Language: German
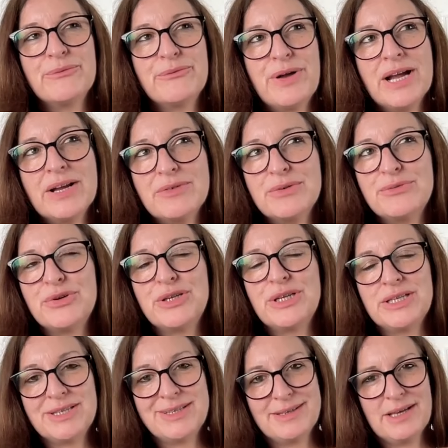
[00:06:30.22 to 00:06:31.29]
Fangen wir von
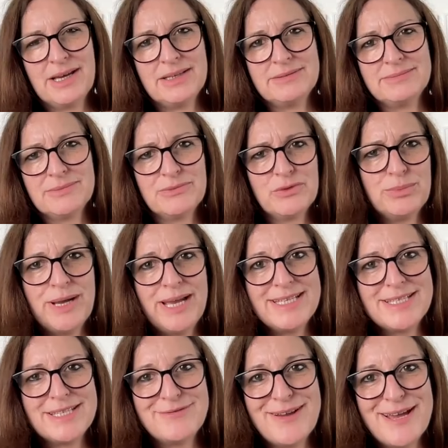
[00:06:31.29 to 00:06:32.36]
hinten an, wobei
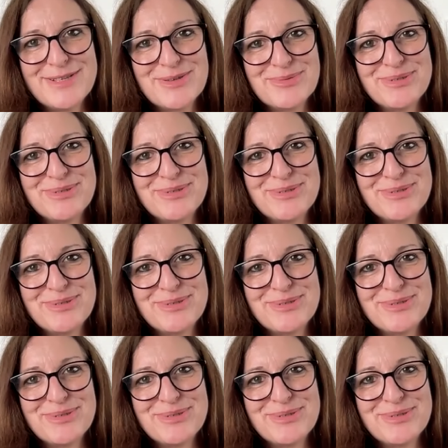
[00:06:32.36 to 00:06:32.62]
ich nicht weiß,